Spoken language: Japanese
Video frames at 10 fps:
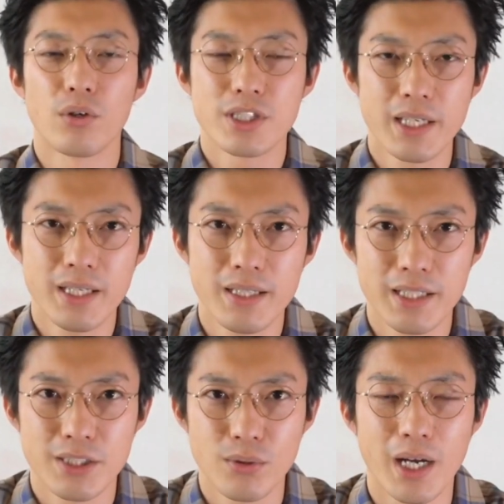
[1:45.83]
おしゃれ
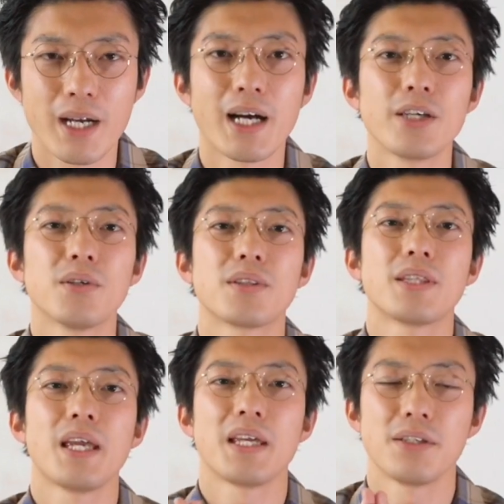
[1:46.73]
な人が通っ
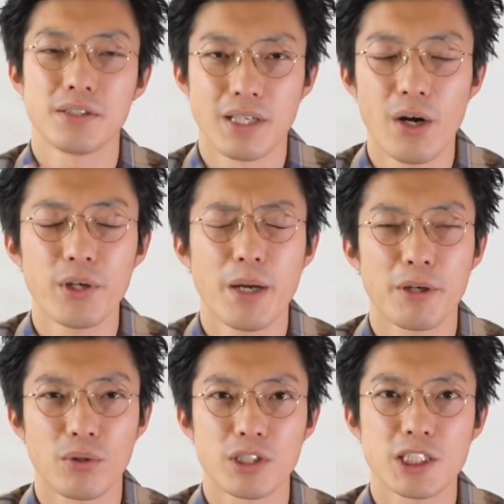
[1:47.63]
ている青
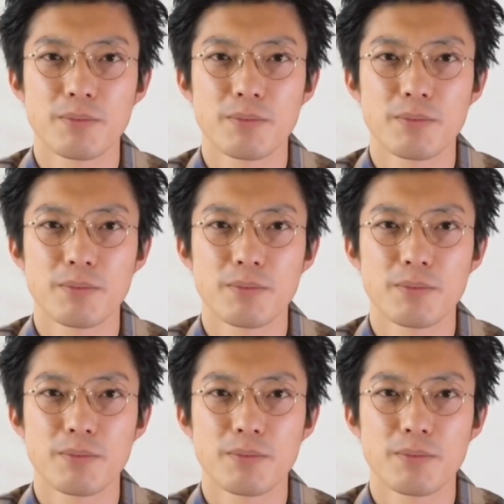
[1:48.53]
山のおす